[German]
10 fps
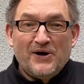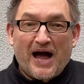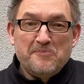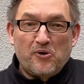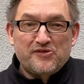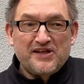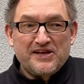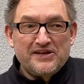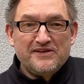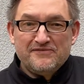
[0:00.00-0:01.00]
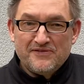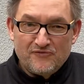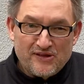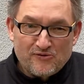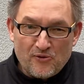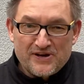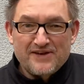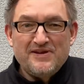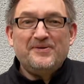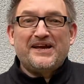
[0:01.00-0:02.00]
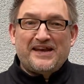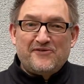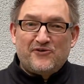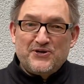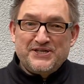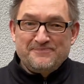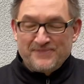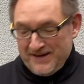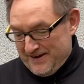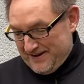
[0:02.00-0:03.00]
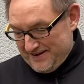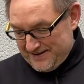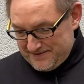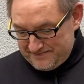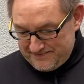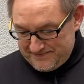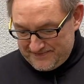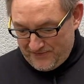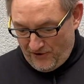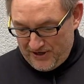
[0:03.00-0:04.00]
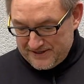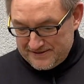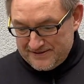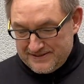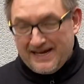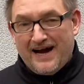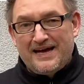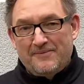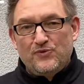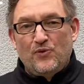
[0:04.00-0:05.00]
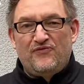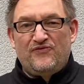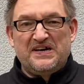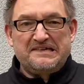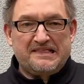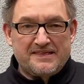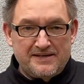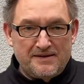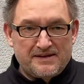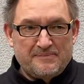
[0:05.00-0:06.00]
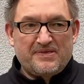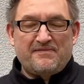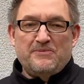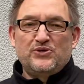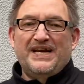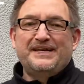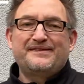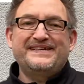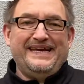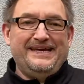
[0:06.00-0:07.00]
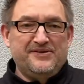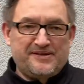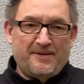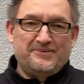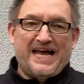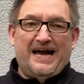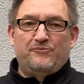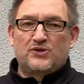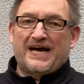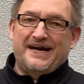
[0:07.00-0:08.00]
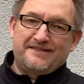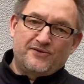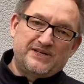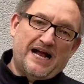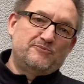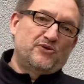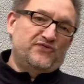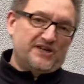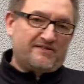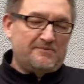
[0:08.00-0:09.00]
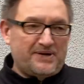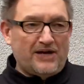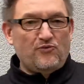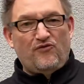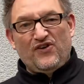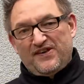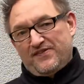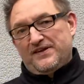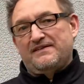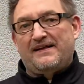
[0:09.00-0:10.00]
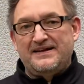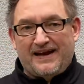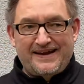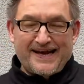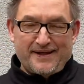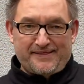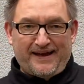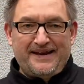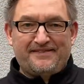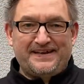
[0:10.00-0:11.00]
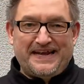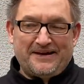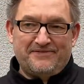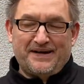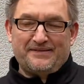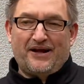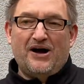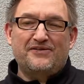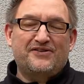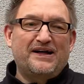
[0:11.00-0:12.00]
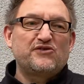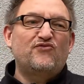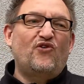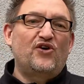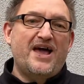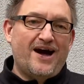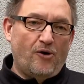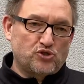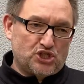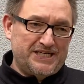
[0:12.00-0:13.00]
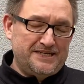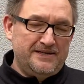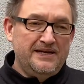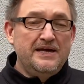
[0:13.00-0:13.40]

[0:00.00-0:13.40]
Unboxing, Restocking, wie immer ihr das nennen wollt. Ähm, heute die AM014. Es gibt zwei Modelle, die sind ähnlich. Es gibt einmal die AM013 und die AM014. Bei der 014 ist halt ein langer Silencer, der quasi, quasi vorne heraus steht.